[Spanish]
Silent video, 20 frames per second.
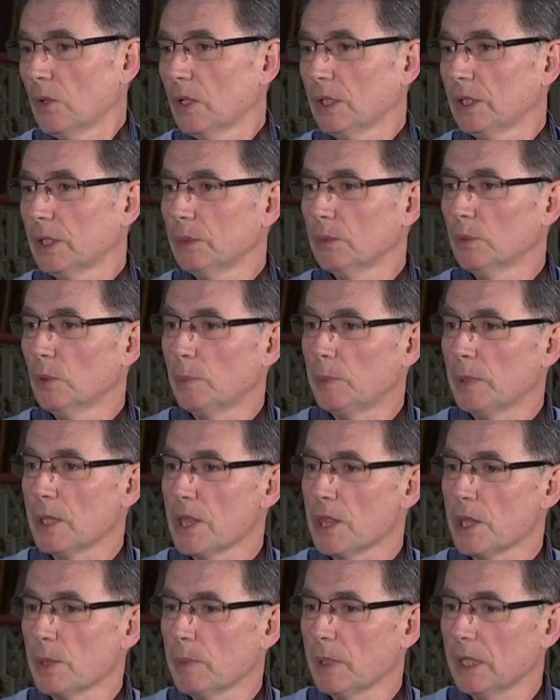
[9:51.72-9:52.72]
objetivo
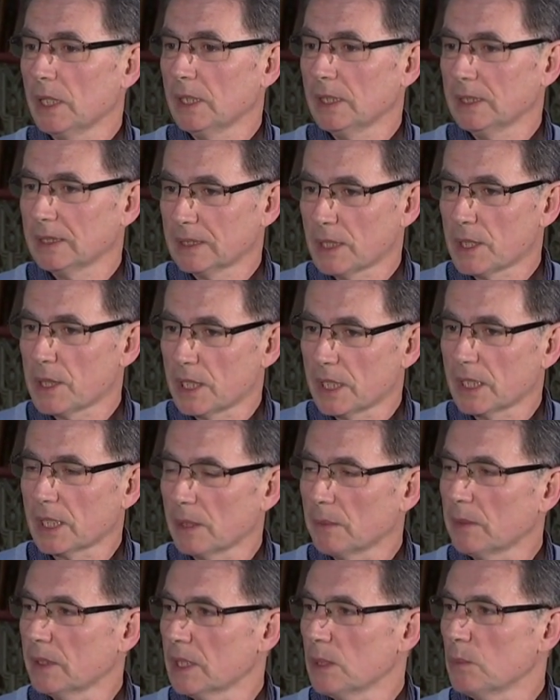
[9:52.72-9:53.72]
principal es hacer
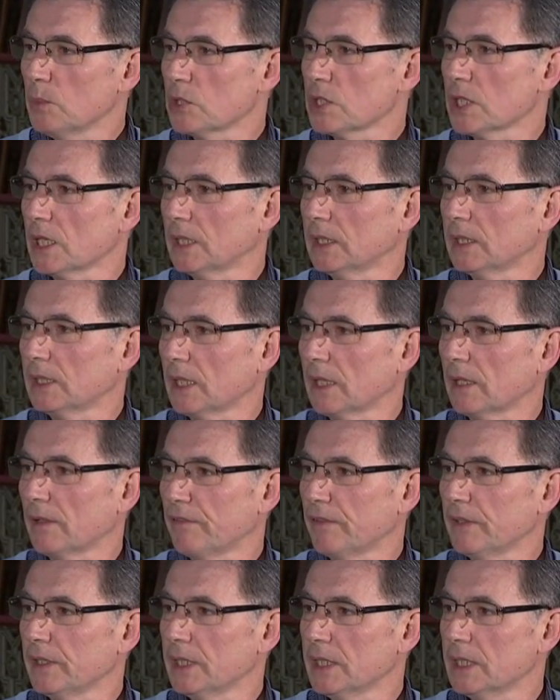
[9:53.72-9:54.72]
que vaya mucha gente a la
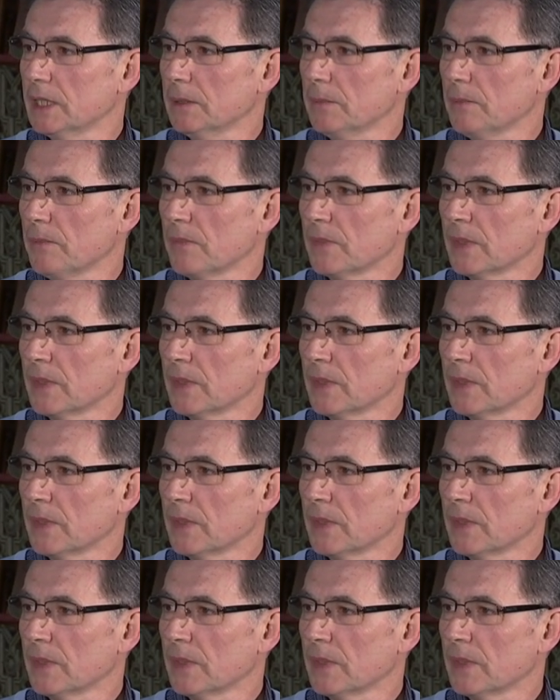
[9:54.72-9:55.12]
feria,